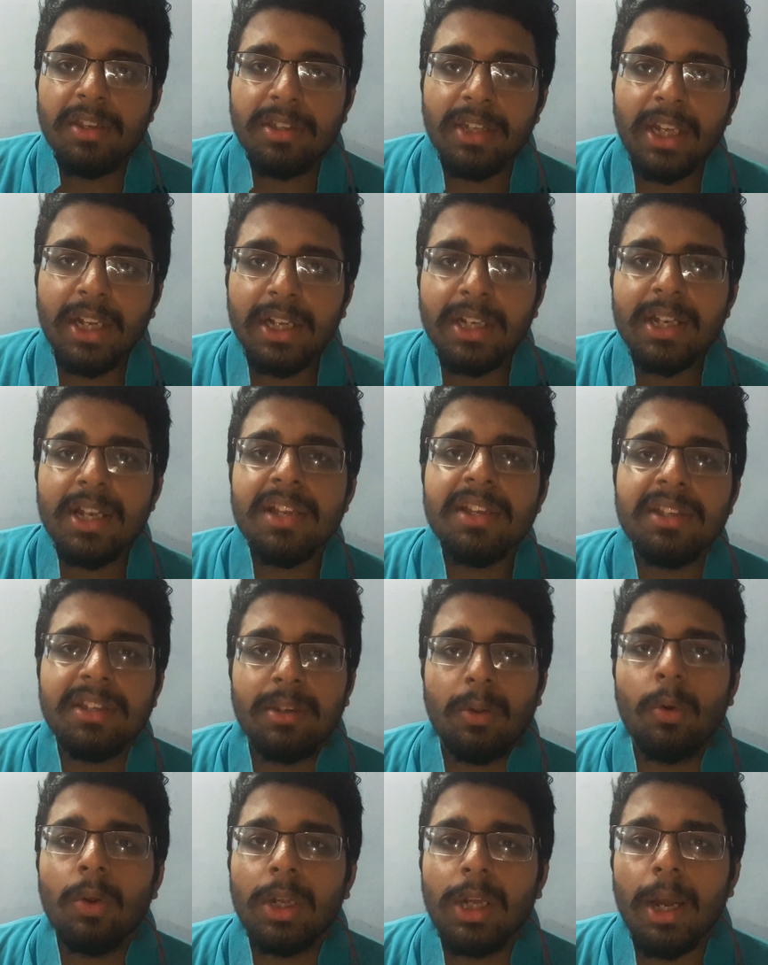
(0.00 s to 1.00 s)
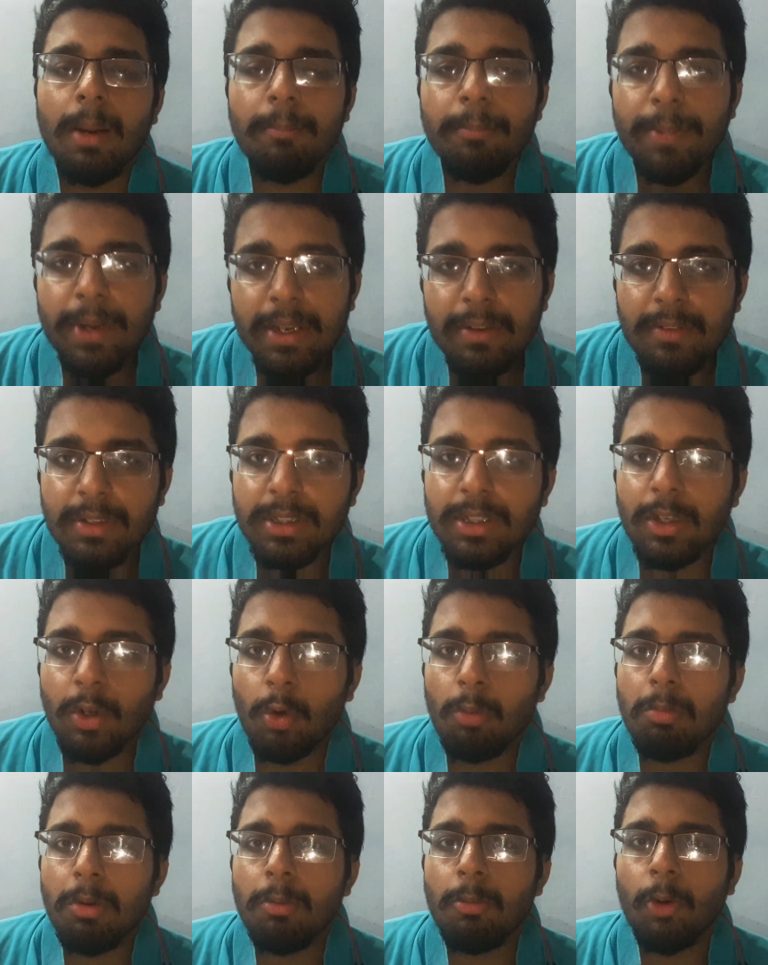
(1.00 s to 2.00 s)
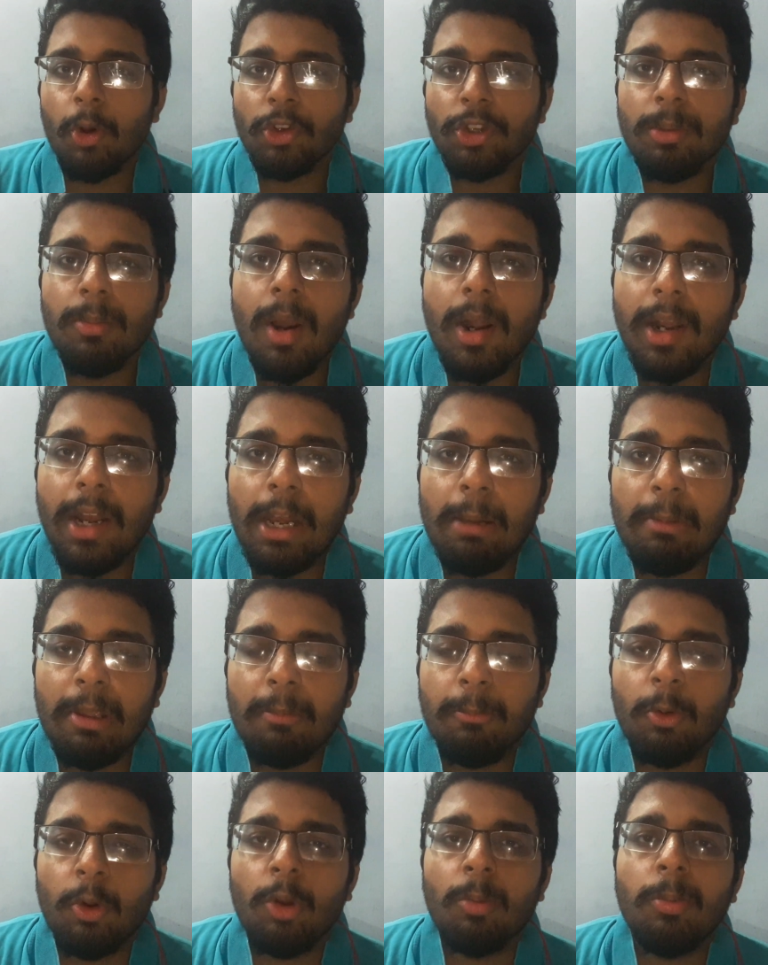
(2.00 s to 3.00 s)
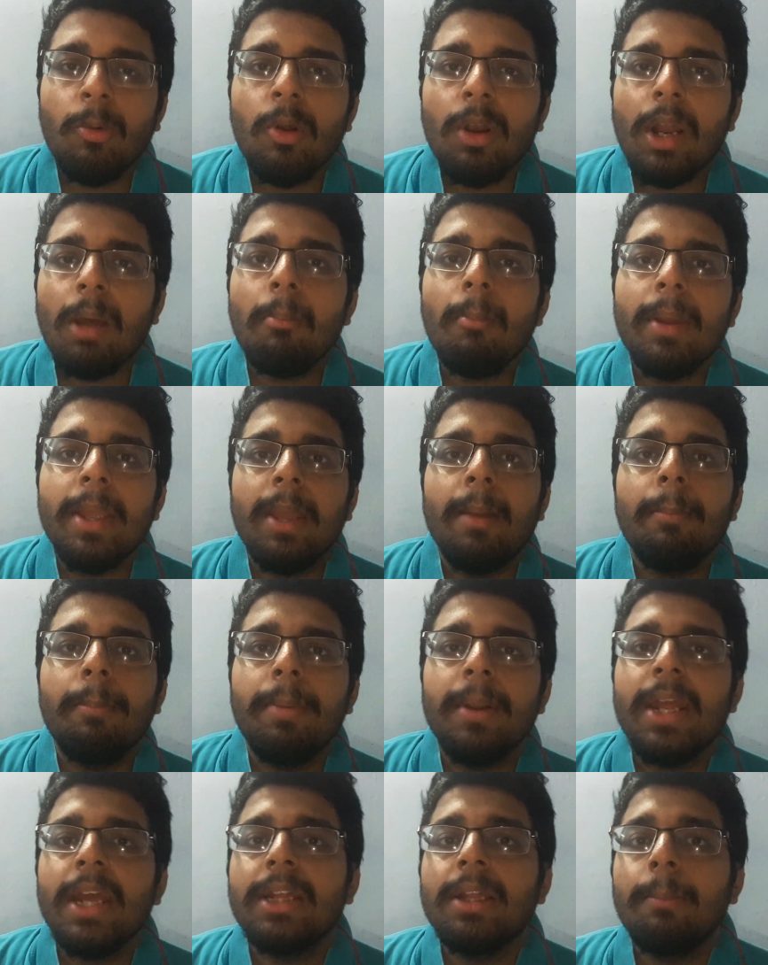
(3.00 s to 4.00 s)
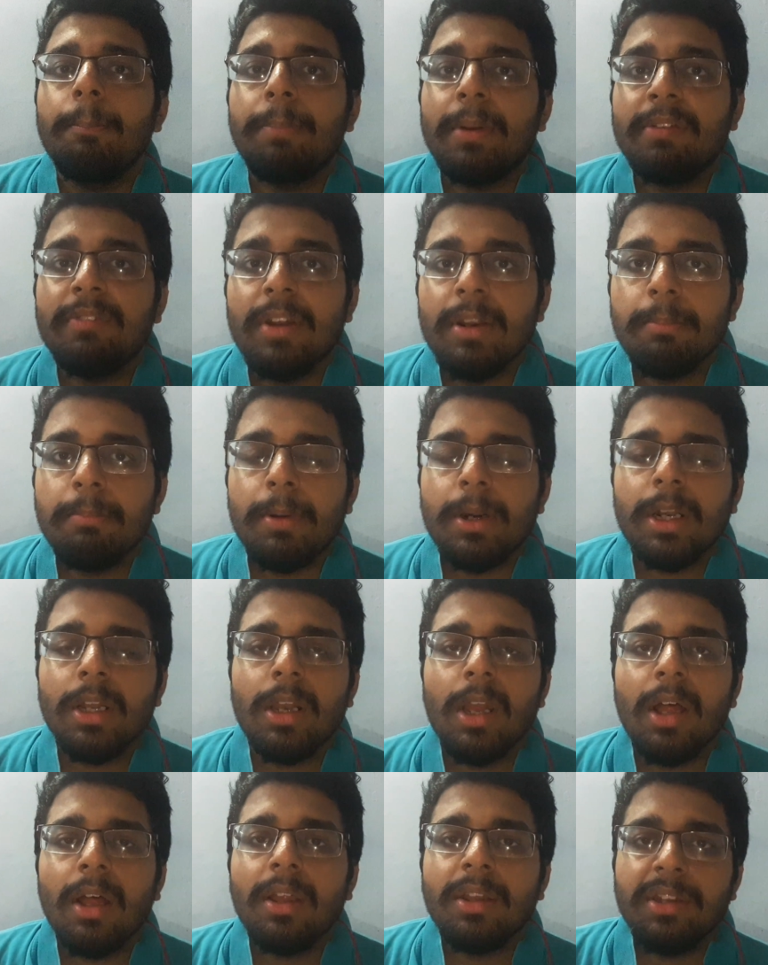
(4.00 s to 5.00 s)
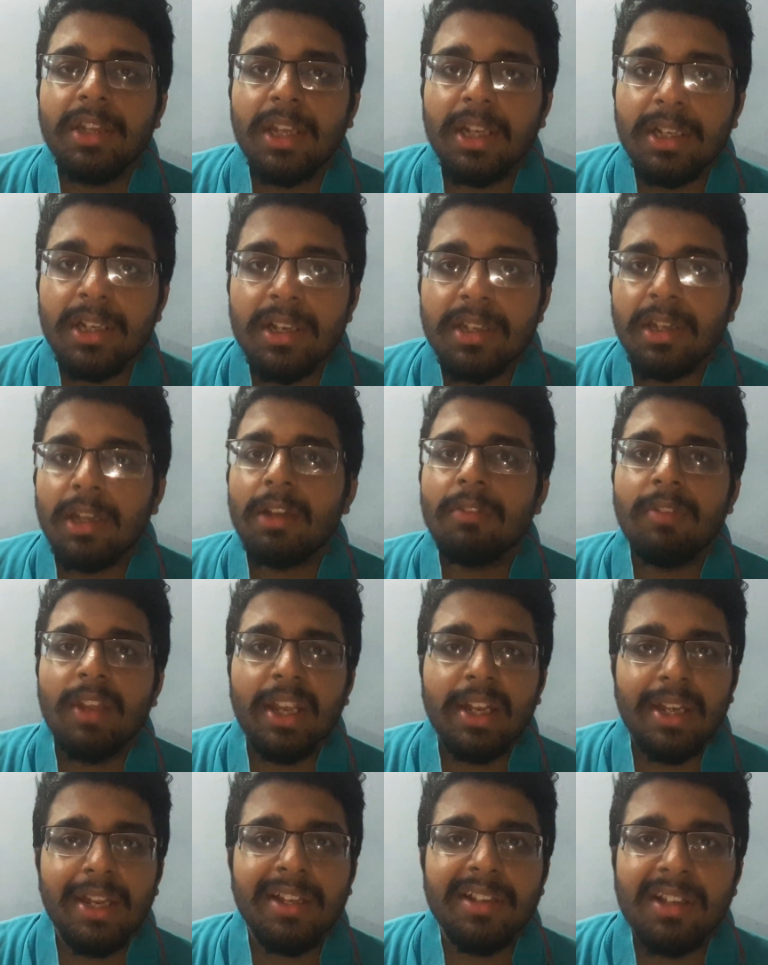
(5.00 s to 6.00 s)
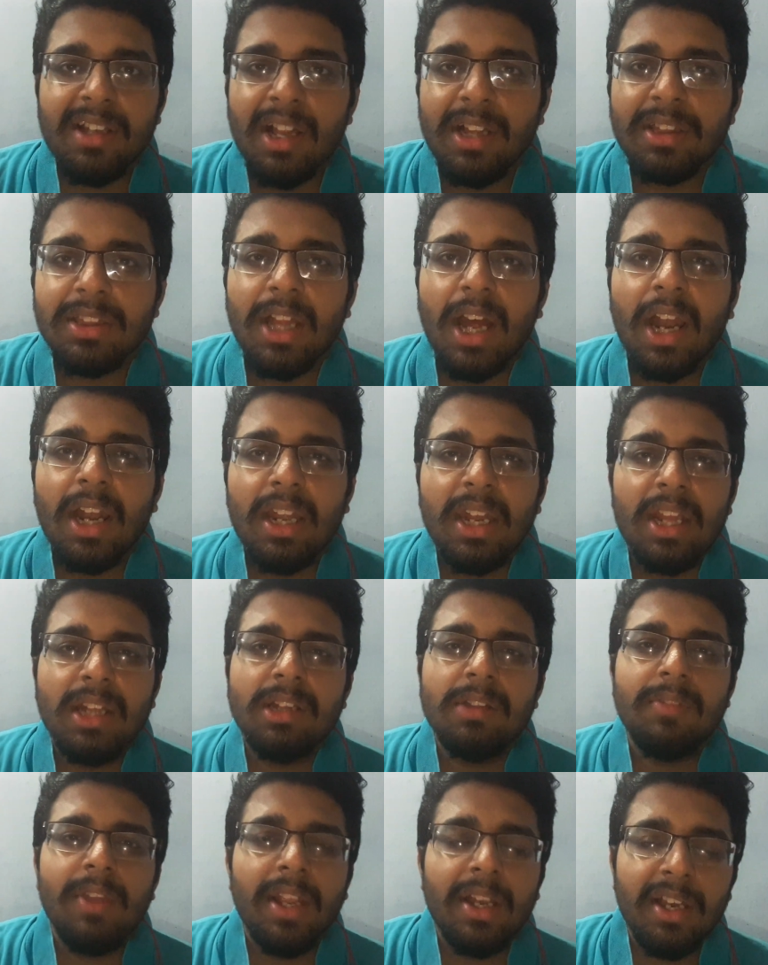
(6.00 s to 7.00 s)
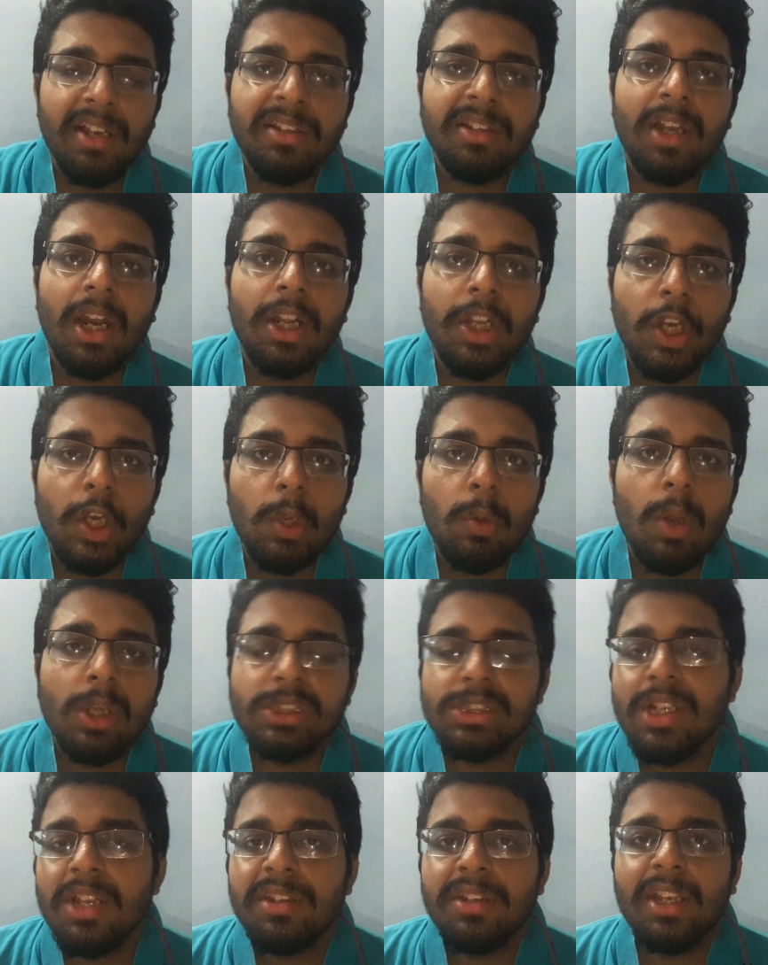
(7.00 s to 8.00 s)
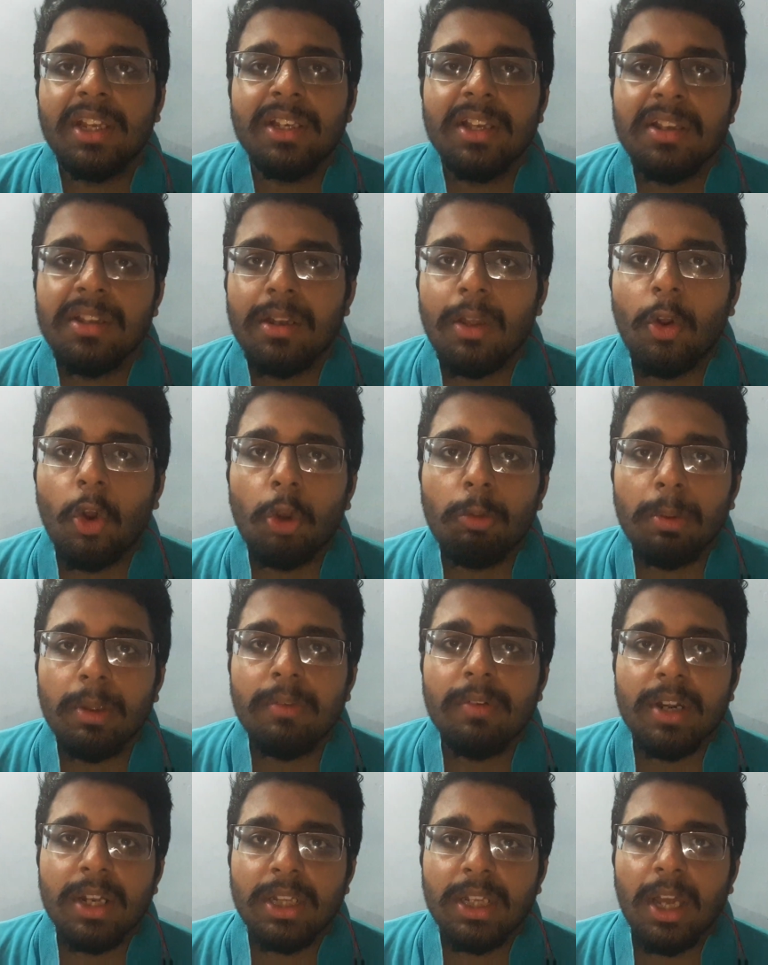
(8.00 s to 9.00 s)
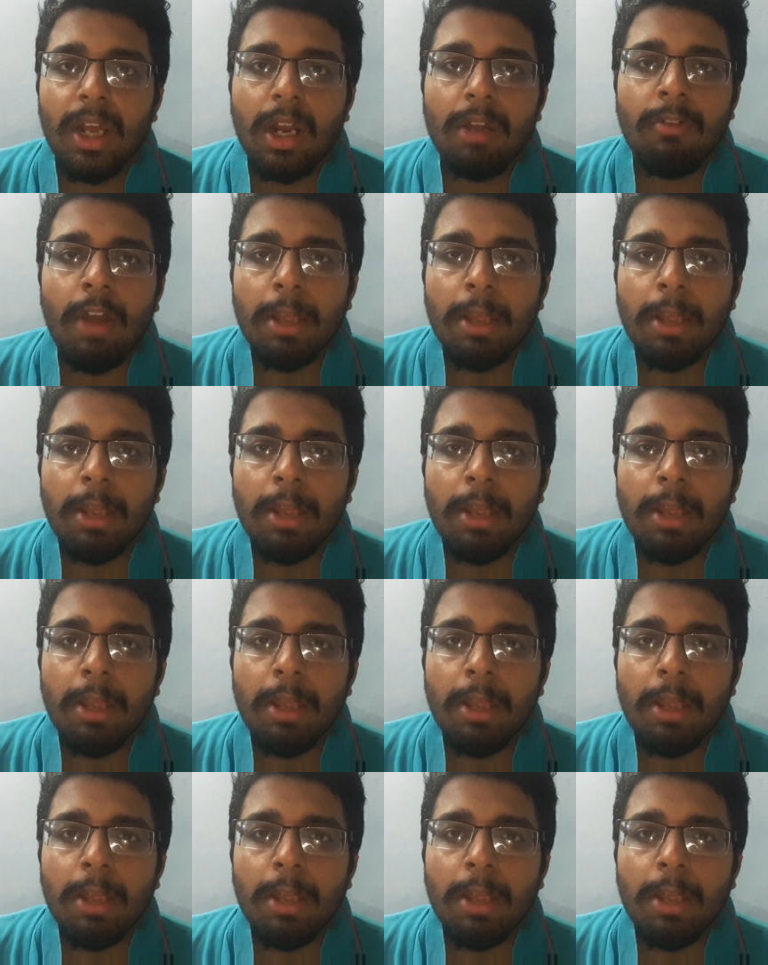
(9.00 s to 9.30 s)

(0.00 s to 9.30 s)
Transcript: சிக்னஸ் ஒரு கம்பெனி வந்து ரொம்ப மோசமான நிலைமைக்கு போகிறப்போ நம்ம எப்படி அதை ப்ரிவெண்ட் பண்ணலாம் சிக்னஸ் அதை வீக்லிங்ஸ்லாம் தாண்டி அந்த வீக்லிங்ஸ் கண்டினியூ ஆச்சுன்னா சிக்னஸில் கொண்டு போய் விடுறதுக்கான